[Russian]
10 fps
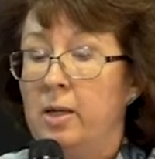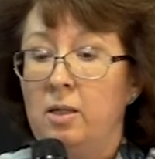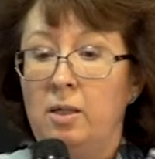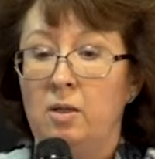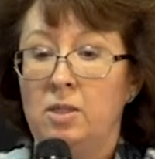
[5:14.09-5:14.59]

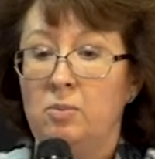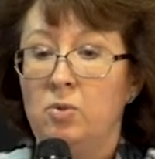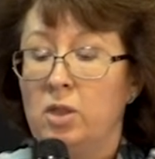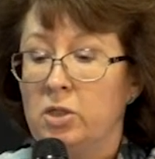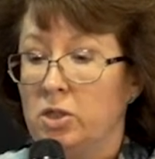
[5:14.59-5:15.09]
И те
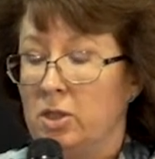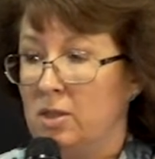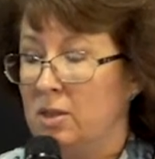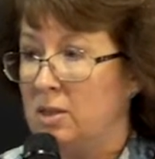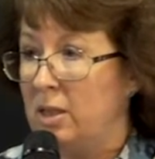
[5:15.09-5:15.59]

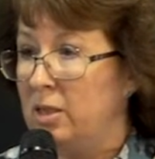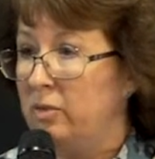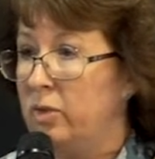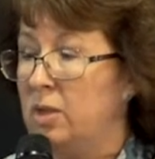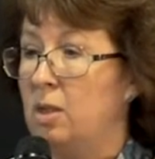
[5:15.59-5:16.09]
многочисленные
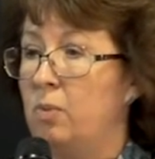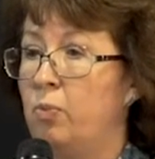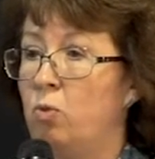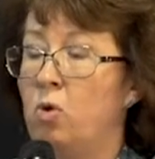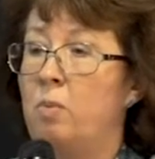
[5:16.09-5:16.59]
исследования
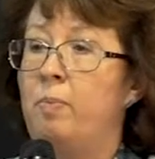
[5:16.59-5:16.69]
по